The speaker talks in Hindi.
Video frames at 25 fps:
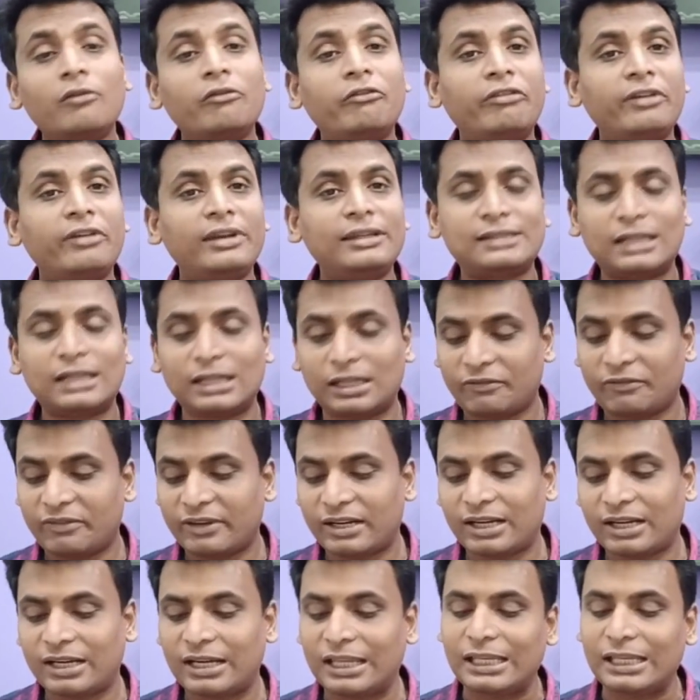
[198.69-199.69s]
फ्री
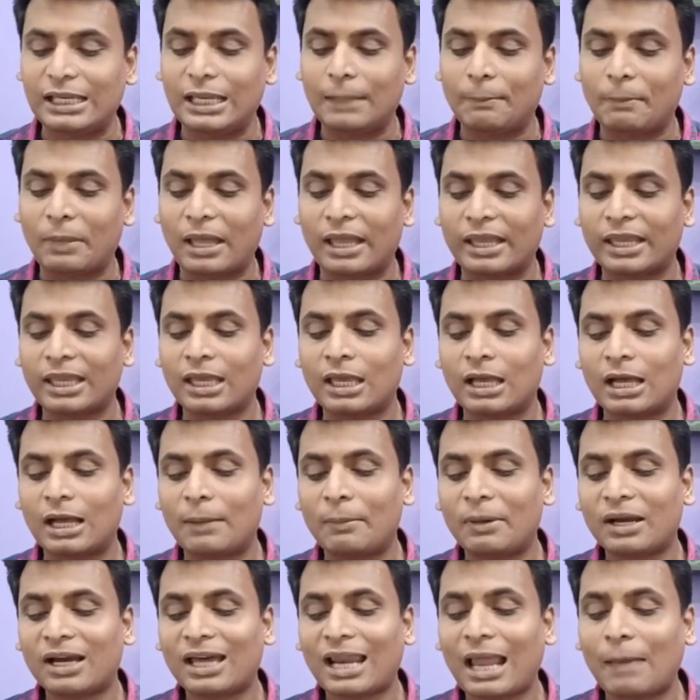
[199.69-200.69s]
सर्टिफिकेट नहीं ले पाएंगे
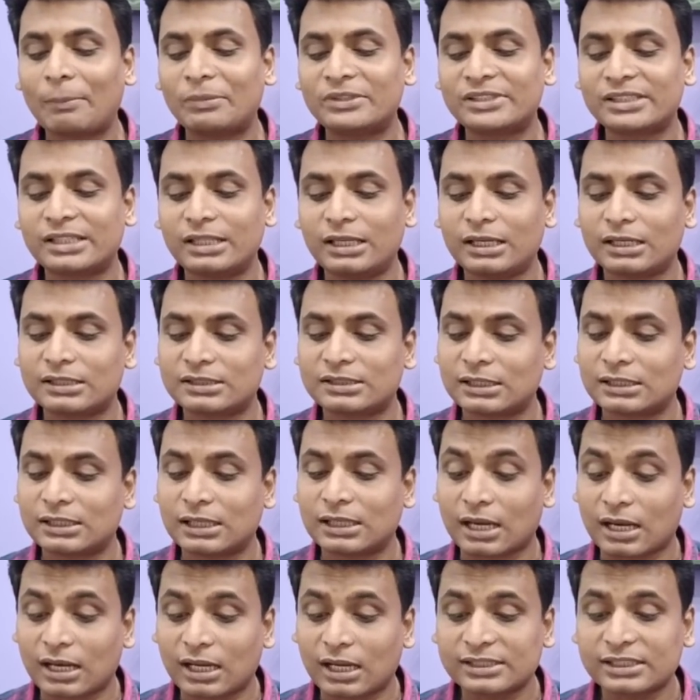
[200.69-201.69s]
अब अगर आप इसके लिए रजिस्टर
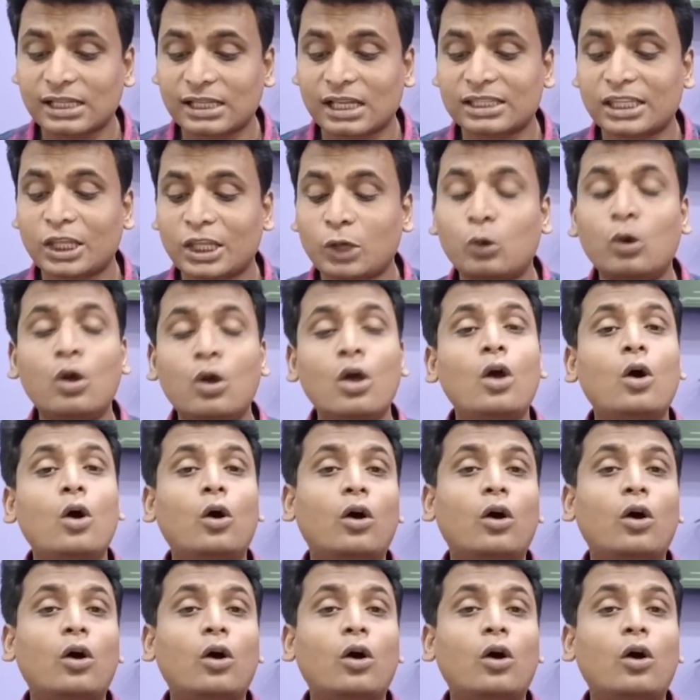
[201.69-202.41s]
करना चाहते हो